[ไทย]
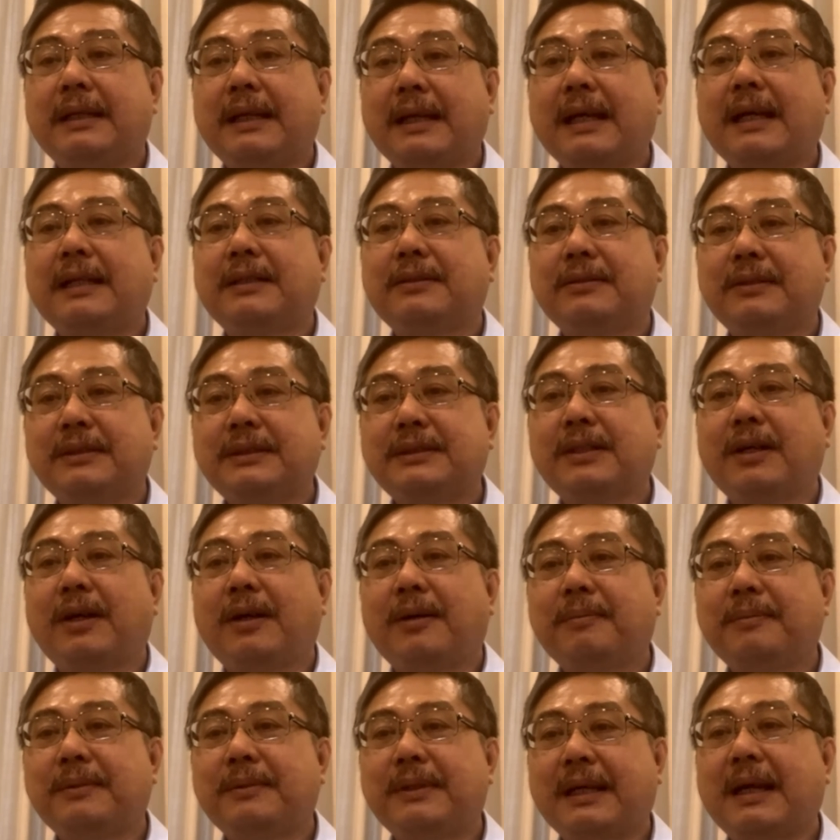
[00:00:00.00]
ในการตรวจสอบ
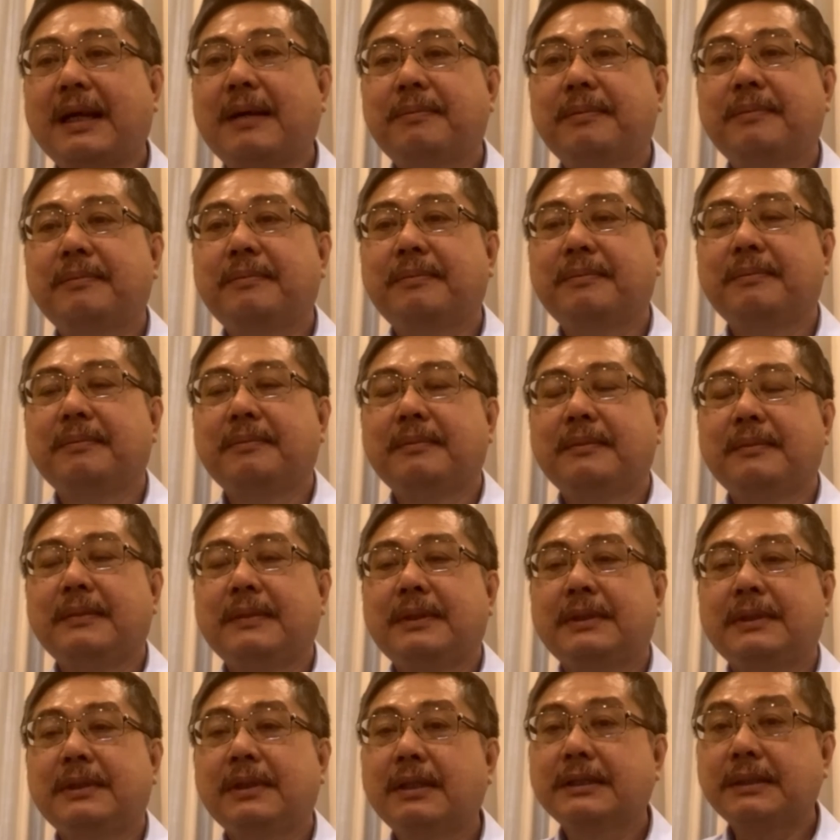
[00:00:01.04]
นะครับ
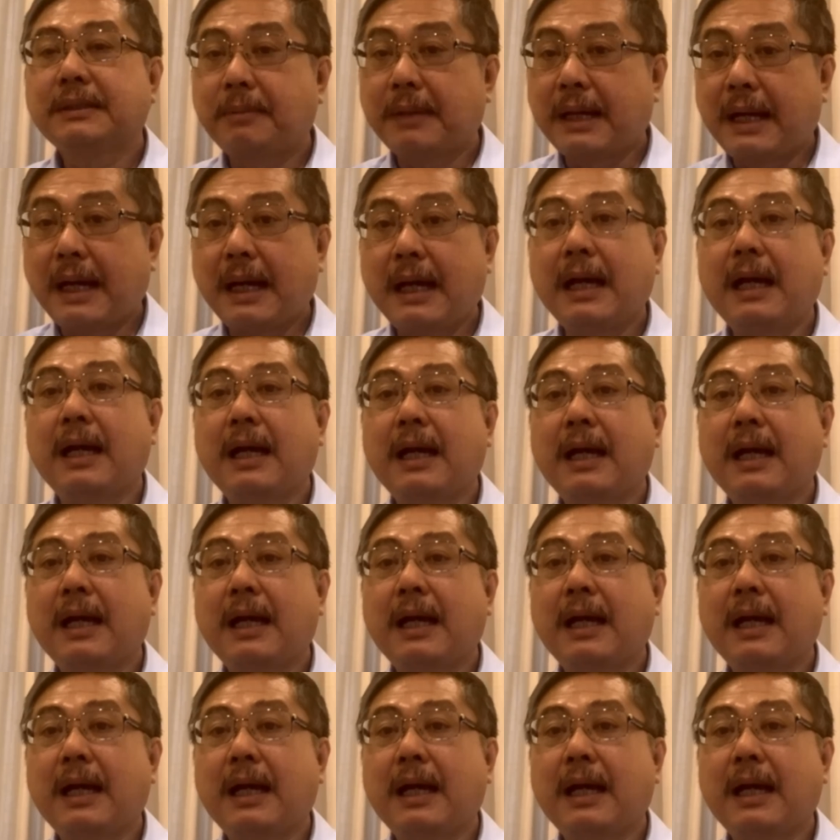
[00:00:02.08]
นอกสภา